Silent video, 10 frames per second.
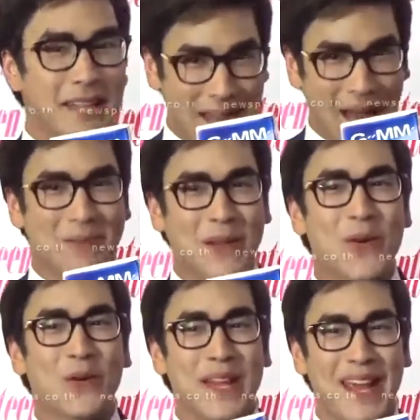ดีครับส
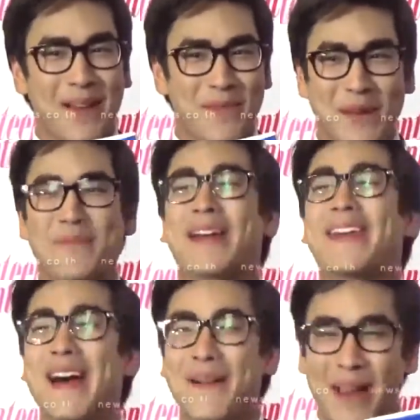นุกดีครับเหมือนเหมือน
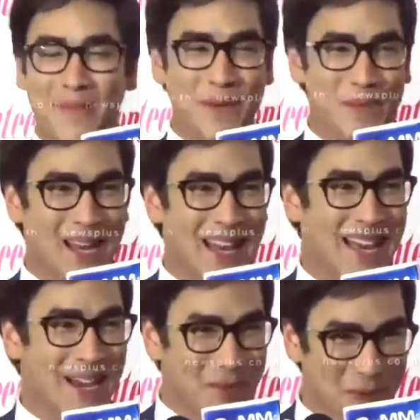เดิมครับไม่มีอะไร
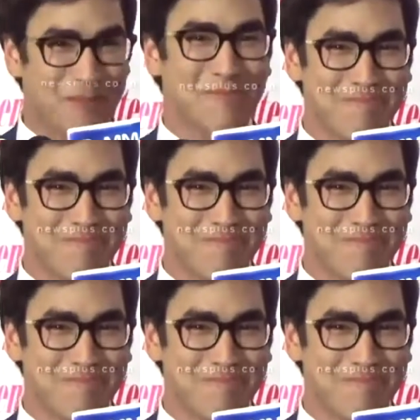ครับ ผม